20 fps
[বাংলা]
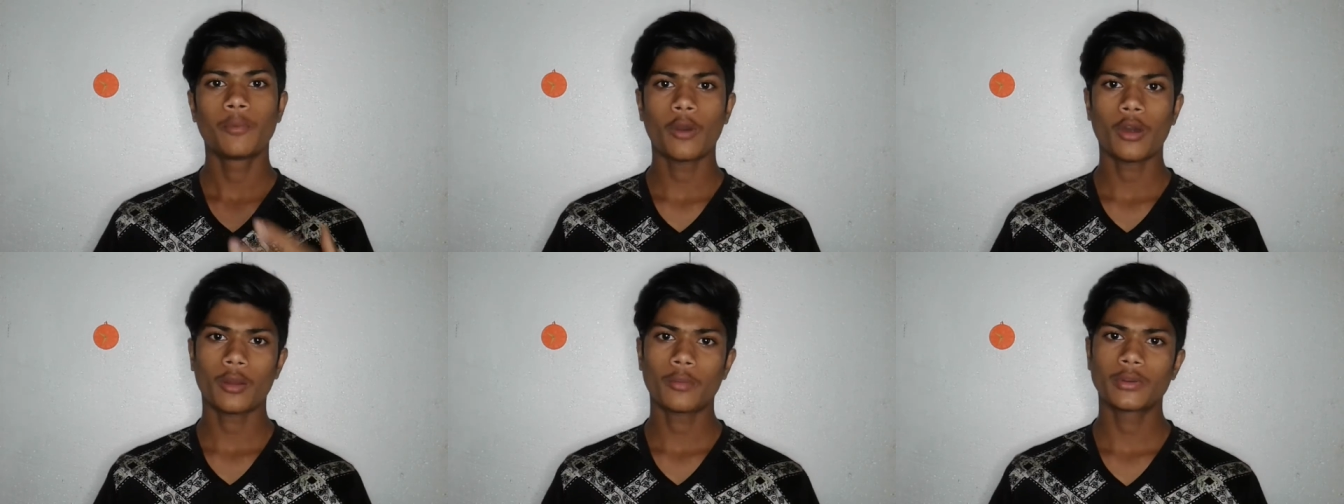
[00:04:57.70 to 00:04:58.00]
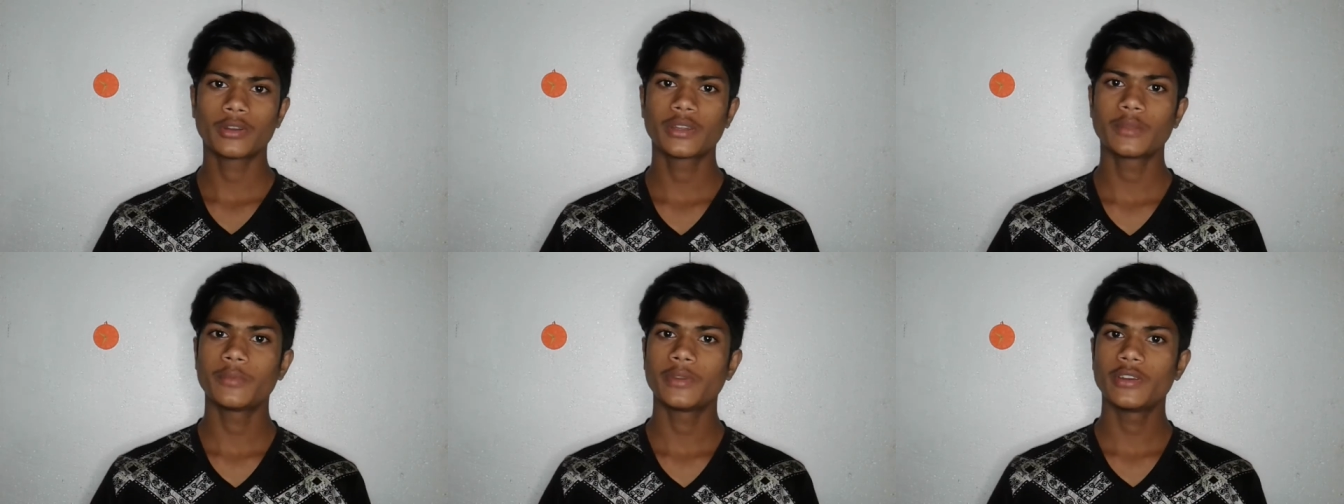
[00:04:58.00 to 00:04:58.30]

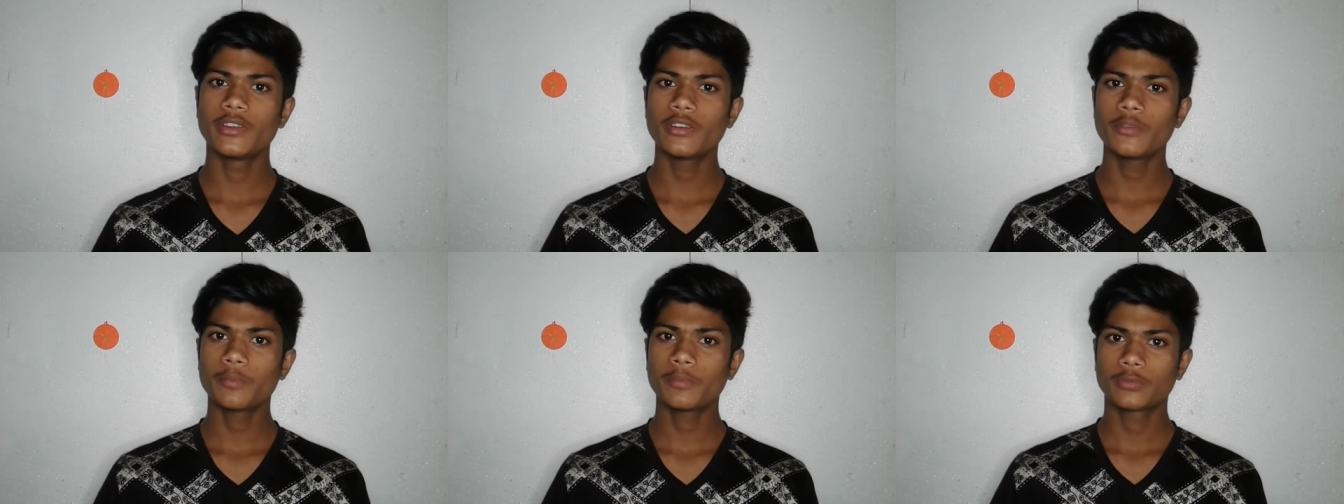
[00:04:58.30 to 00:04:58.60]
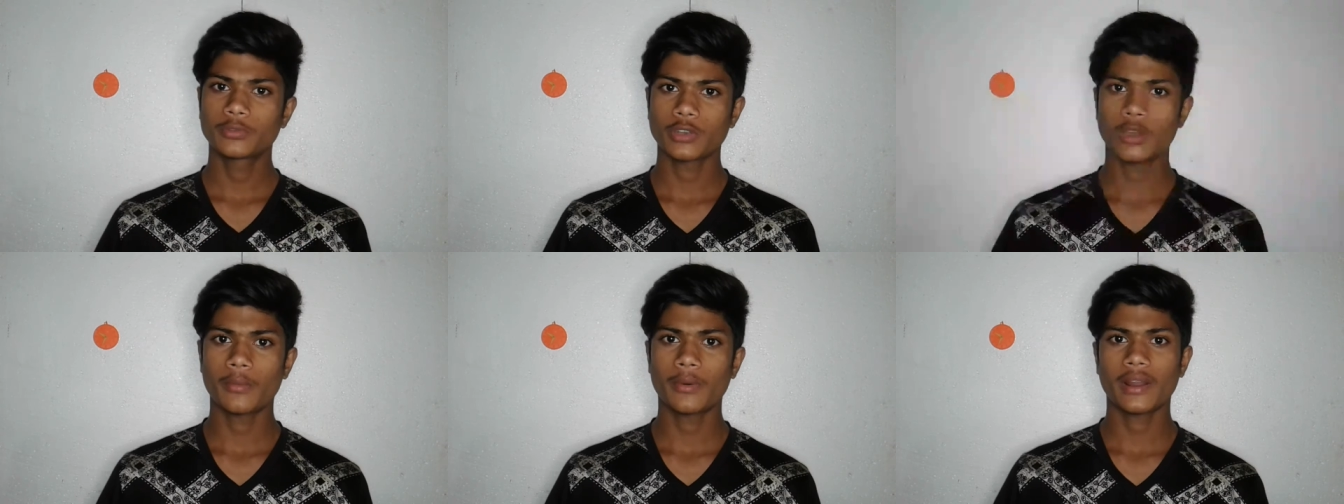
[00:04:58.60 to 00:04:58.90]
পরবর্তী ভিডিও
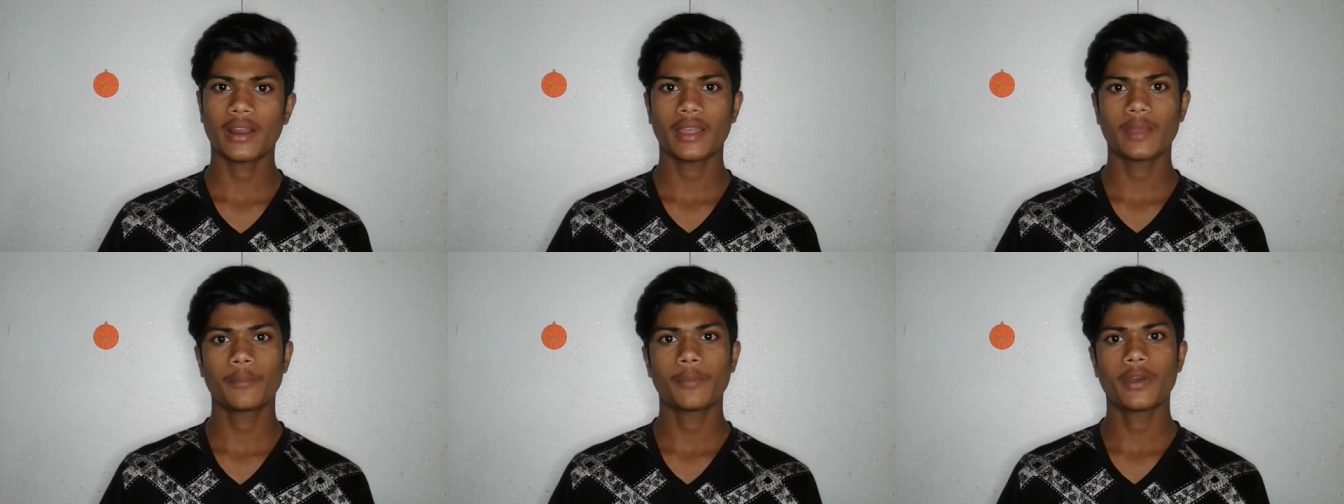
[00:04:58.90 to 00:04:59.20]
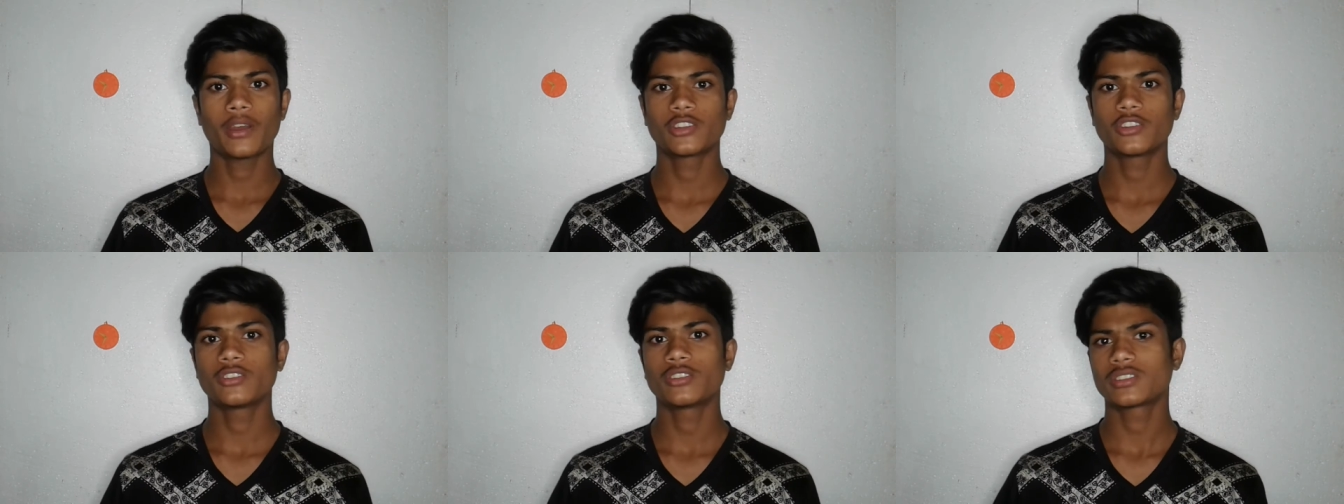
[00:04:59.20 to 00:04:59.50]
সবার আগে
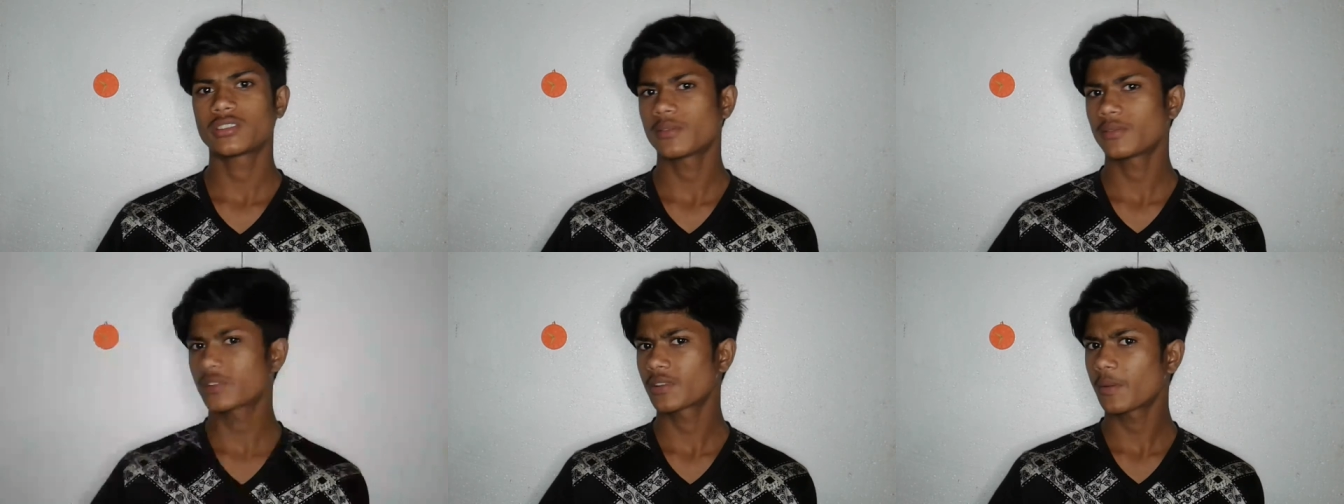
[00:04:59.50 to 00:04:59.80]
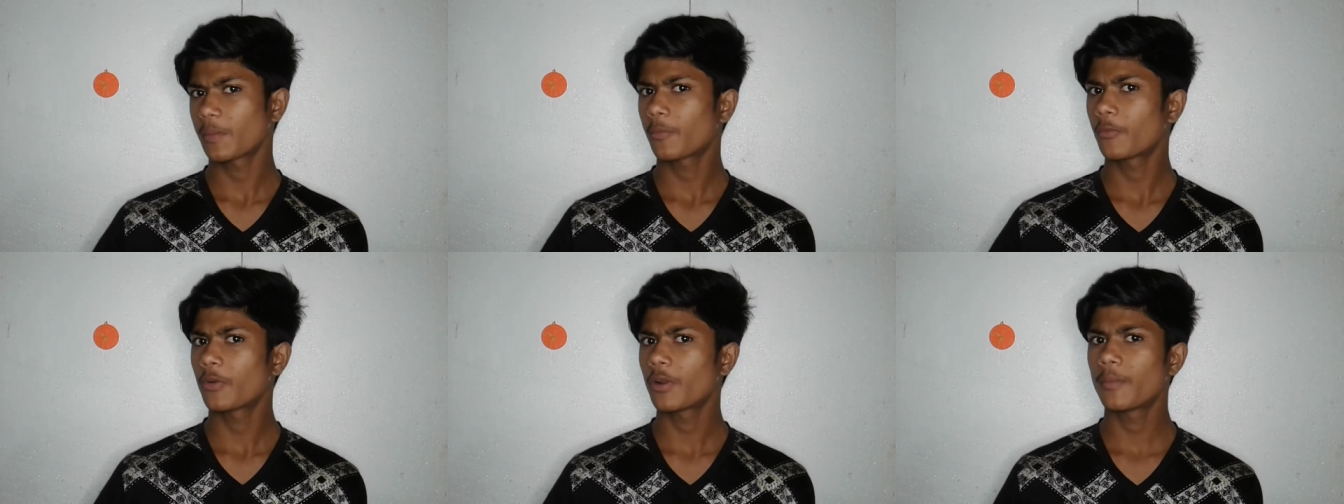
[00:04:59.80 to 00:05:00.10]
পাওয়ার জন্য
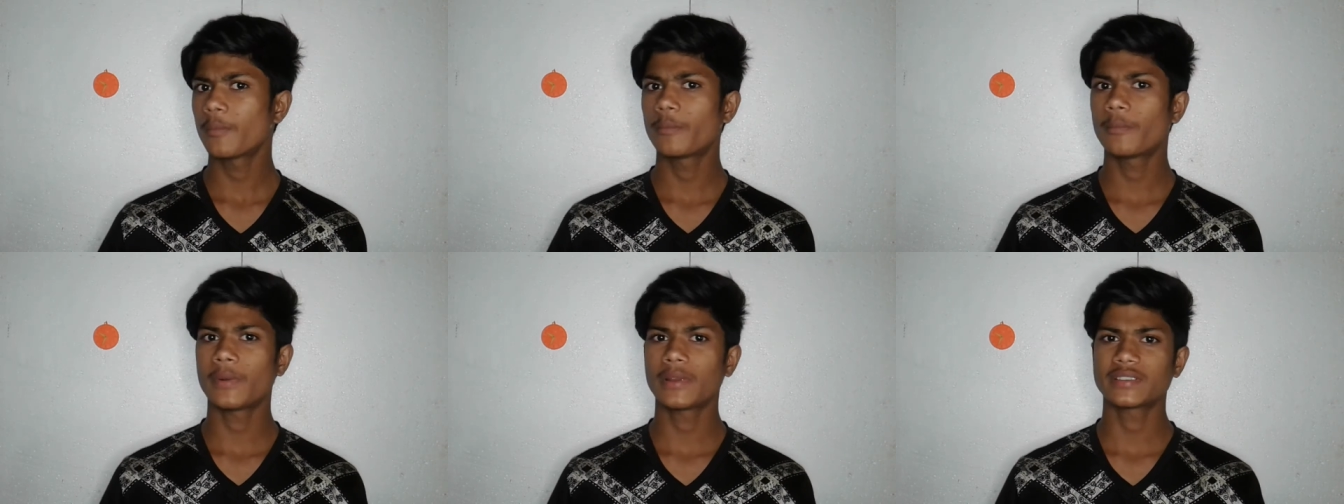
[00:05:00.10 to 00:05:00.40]
সাবস্ক্রাইব করে